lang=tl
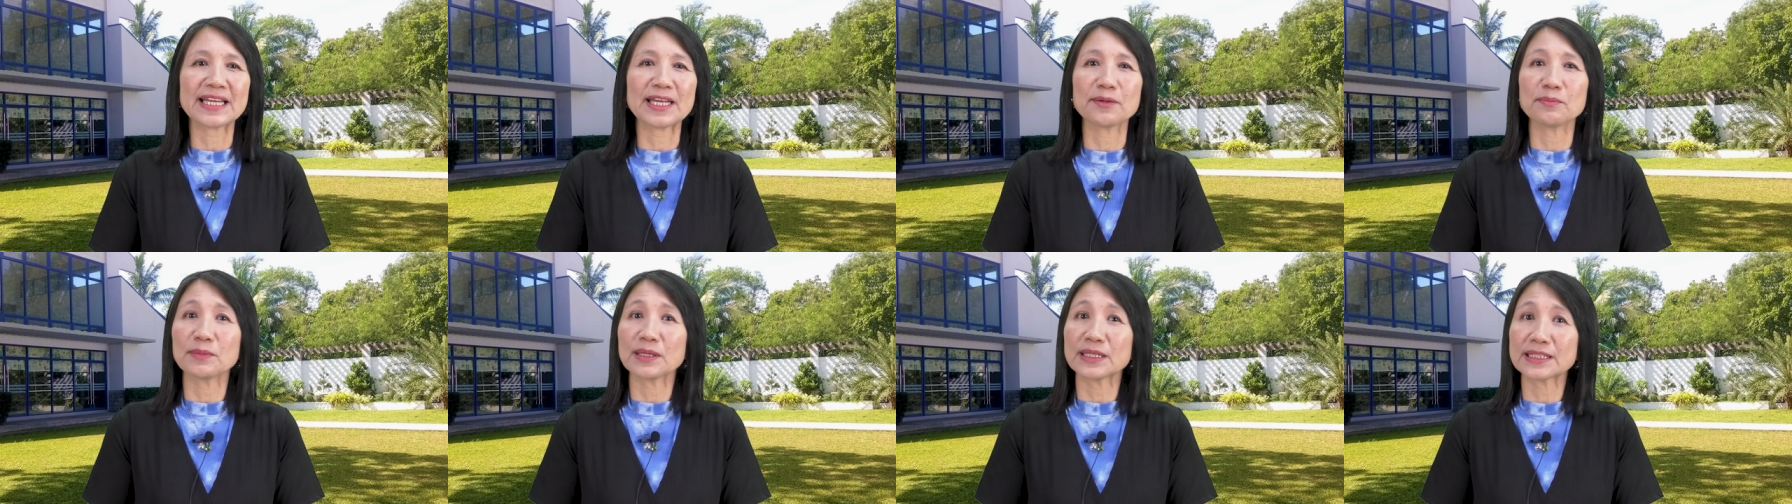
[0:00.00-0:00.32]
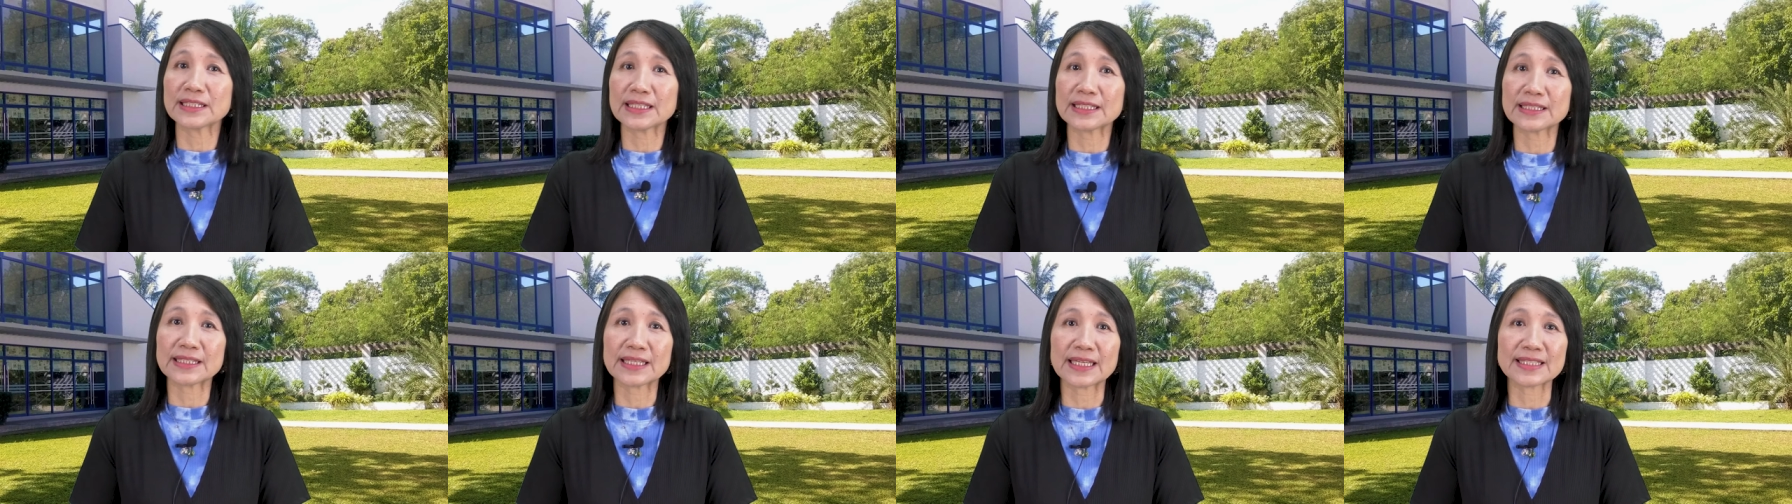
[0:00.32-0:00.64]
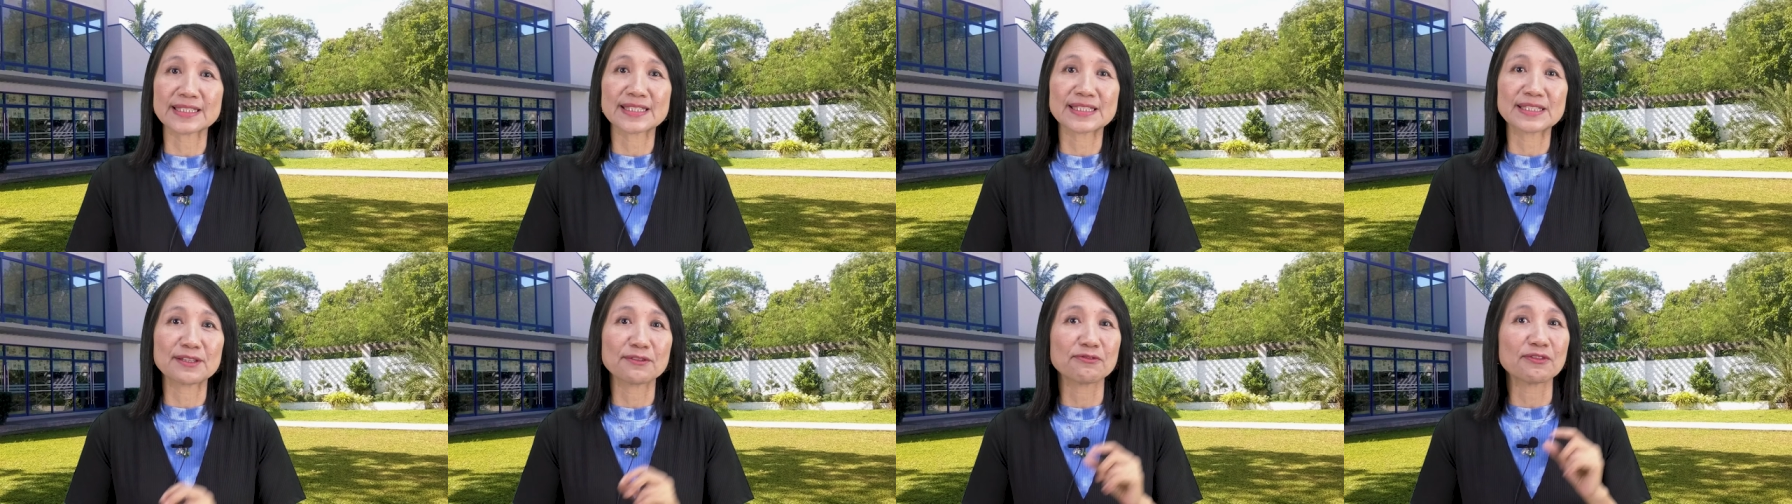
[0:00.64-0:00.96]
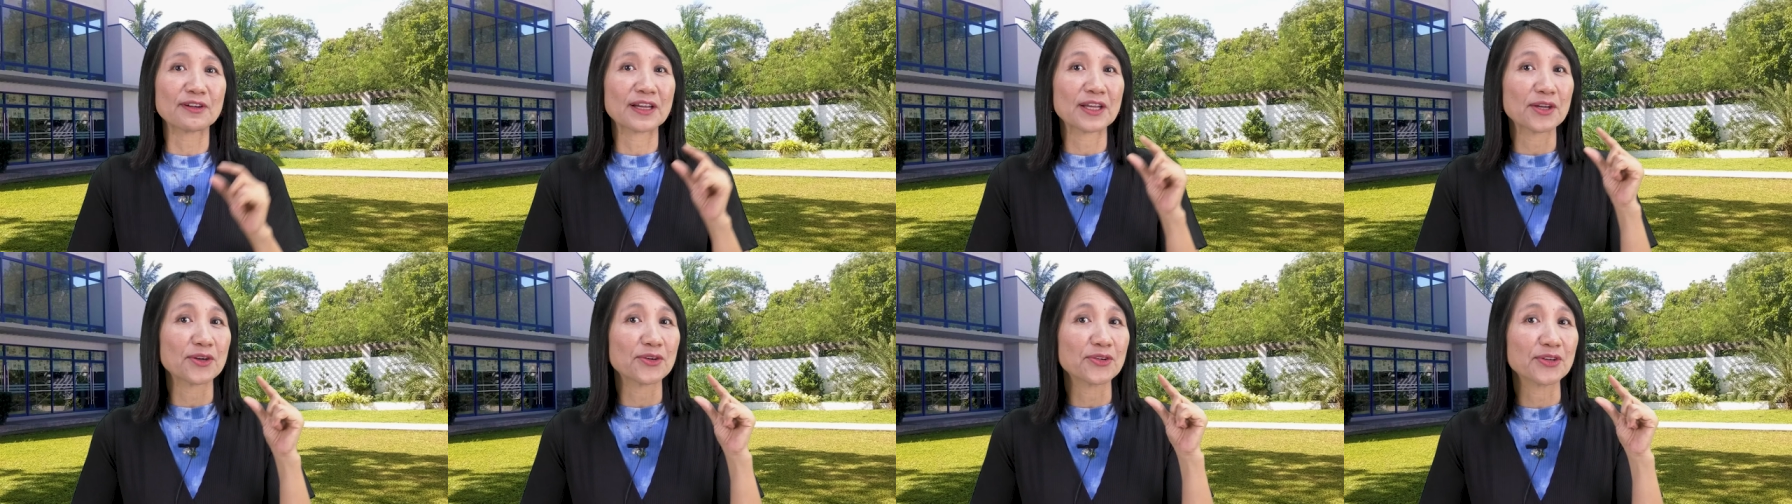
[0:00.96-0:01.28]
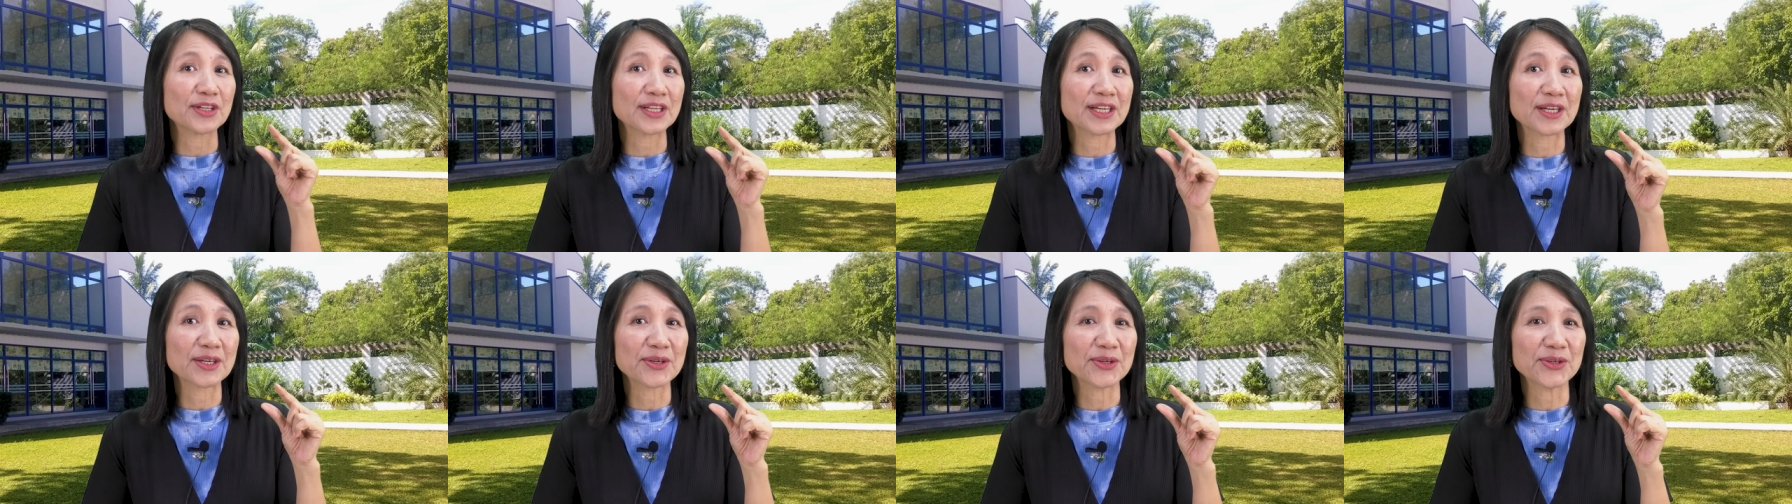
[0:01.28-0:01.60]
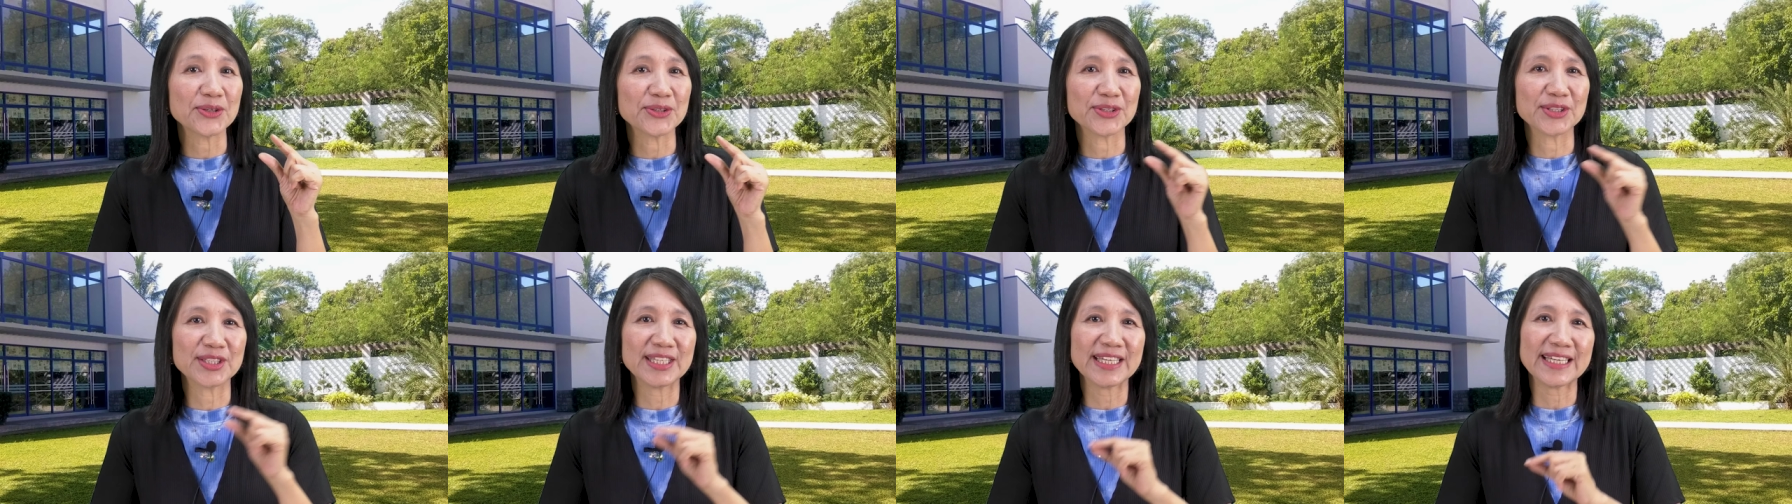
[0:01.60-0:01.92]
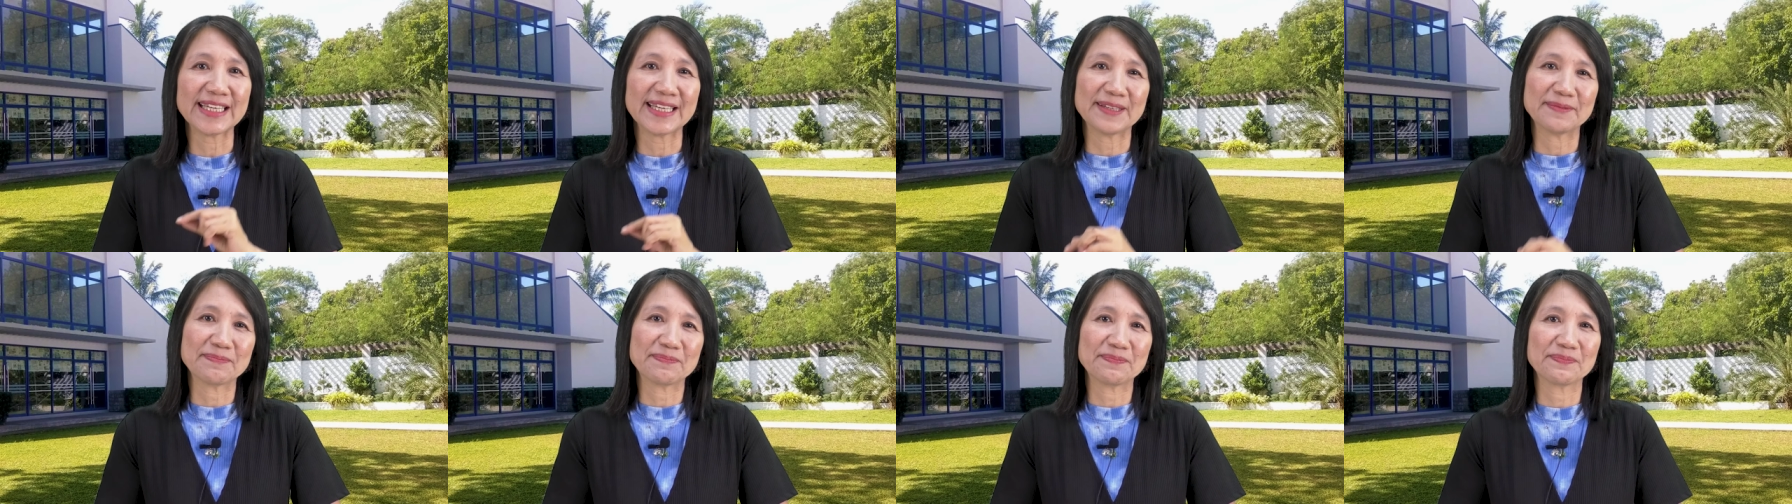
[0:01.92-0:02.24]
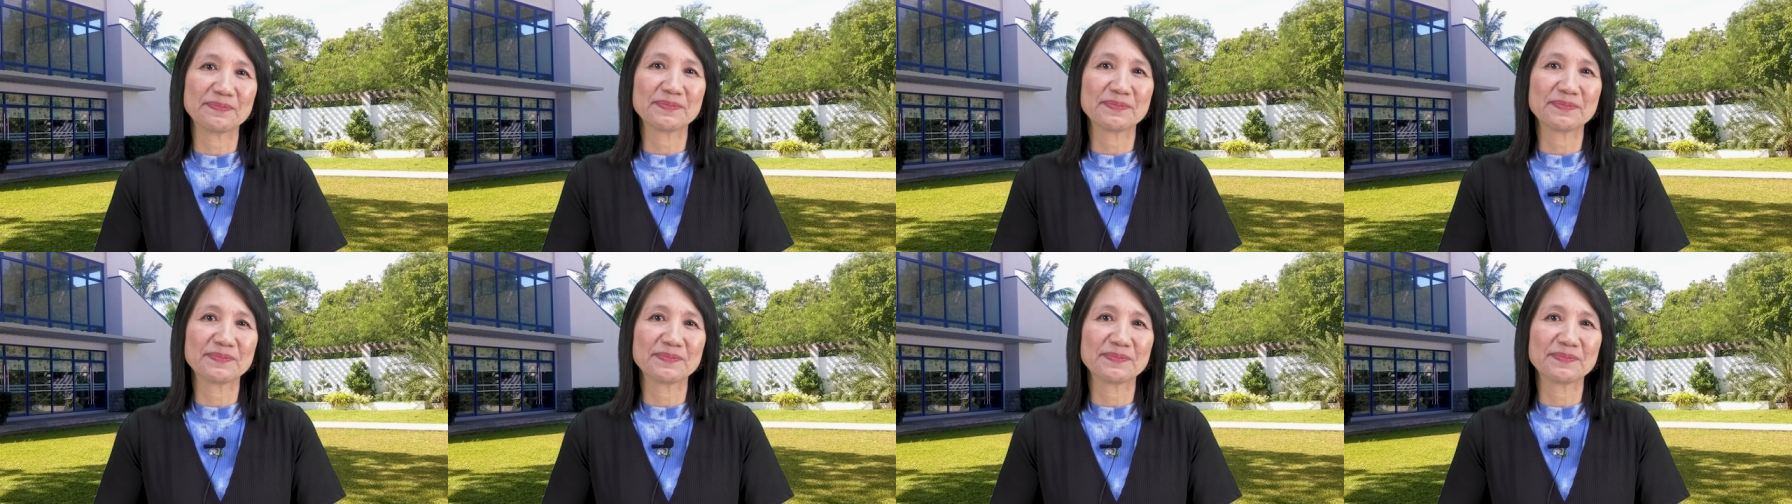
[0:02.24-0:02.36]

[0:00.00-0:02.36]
ay magti-testify ako ng konti.